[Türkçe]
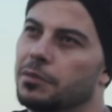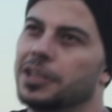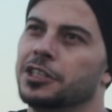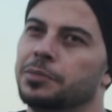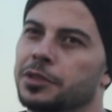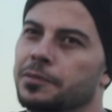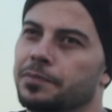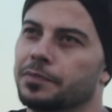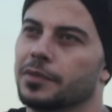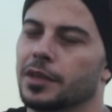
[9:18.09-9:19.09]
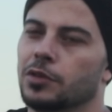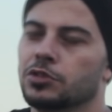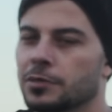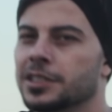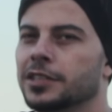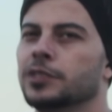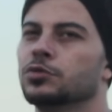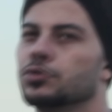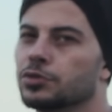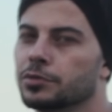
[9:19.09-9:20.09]
Ben yapayım. O zaman
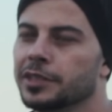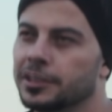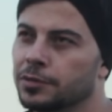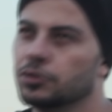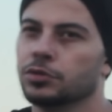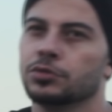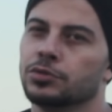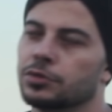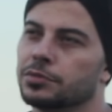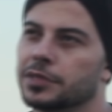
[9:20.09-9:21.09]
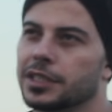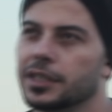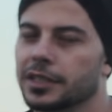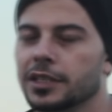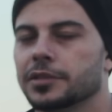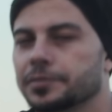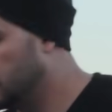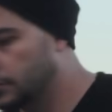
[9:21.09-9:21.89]
zaten duyururum. İlk videoda duyururum mesela yani.